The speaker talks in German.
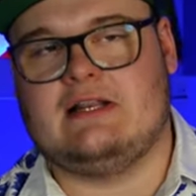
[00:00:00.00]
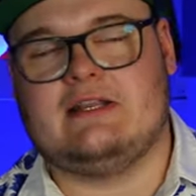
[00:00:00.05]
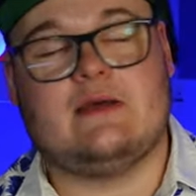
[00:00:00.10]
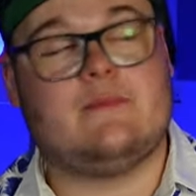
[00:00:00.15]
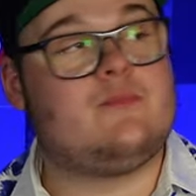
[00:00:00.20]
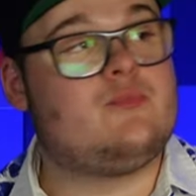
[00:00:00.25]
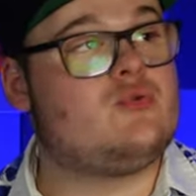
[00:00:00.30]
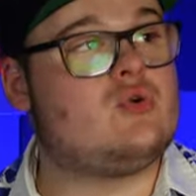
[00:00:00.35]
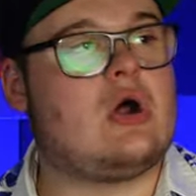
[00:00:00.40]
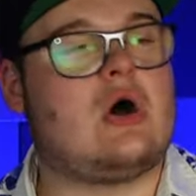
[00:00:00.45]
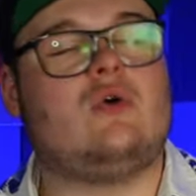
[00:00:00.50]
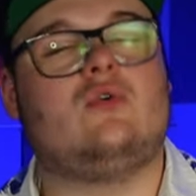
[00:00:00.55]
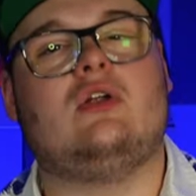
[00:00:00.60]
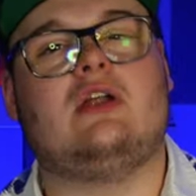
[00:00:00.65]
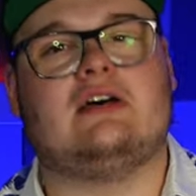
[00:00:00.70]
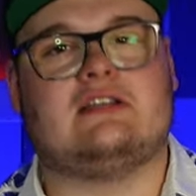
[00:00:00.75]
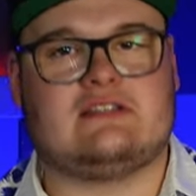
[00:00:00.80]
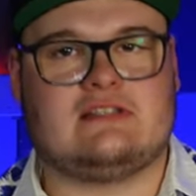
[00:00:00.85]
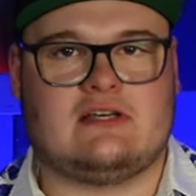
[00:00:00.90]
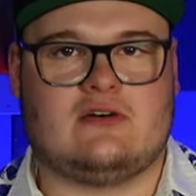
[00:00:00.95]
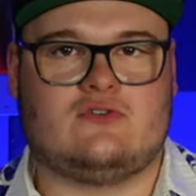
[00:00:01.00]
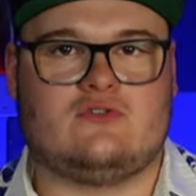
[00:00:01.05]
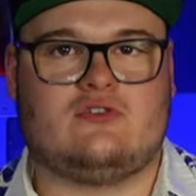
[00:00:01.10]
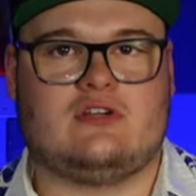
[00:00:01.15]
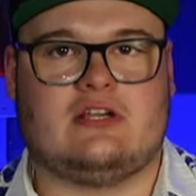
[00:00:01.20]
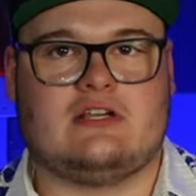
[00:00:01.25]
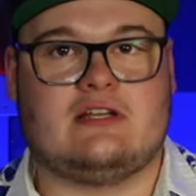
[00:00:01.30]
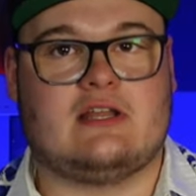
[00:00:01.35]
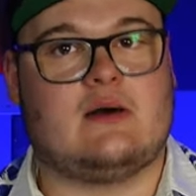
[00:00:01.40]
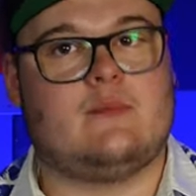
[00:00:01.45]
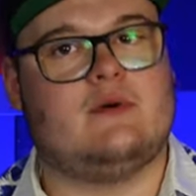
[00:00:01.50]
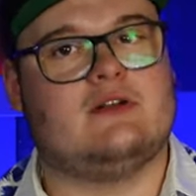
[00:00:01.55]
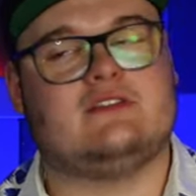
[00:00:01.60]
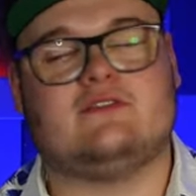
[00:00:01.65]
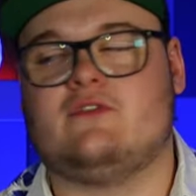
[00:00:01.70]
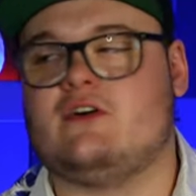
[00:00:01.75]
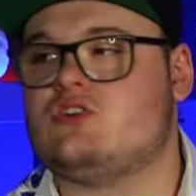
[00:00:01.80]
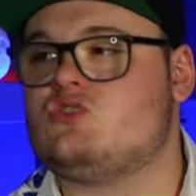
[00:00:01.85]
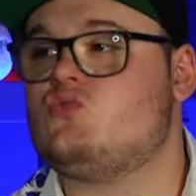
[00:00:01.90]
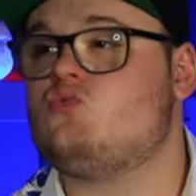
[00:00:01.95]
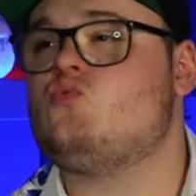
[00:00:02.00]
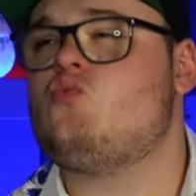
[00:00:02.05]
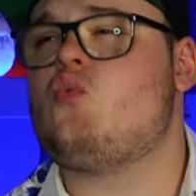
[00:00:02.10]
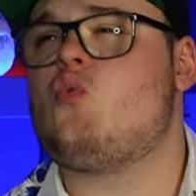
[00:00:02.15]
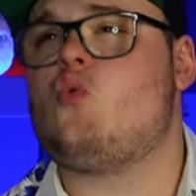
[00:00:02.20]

Der Prowler Soundtrack damals war schon